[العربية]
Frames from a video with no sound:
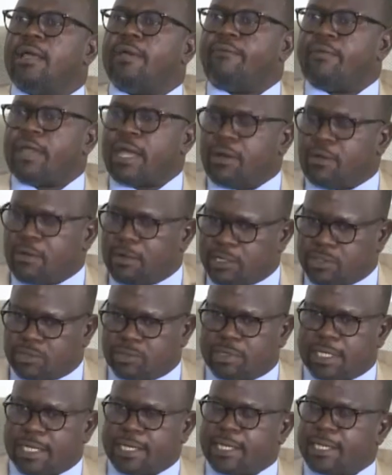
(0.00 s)
في اخوان
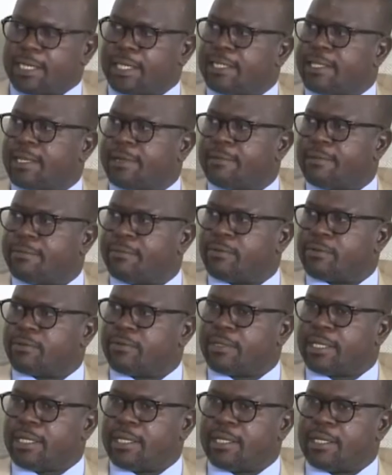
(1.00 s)
سودانيين قدامنا
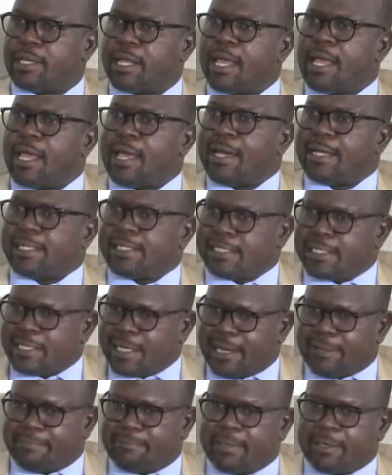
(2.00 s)
موجودين
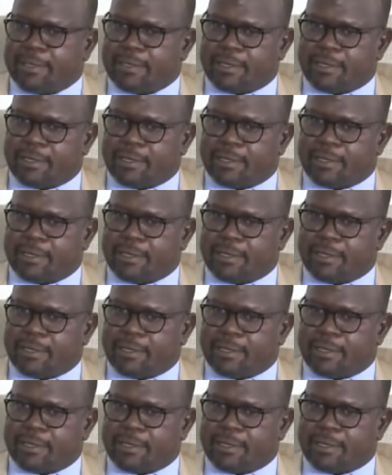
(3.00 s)
الشعب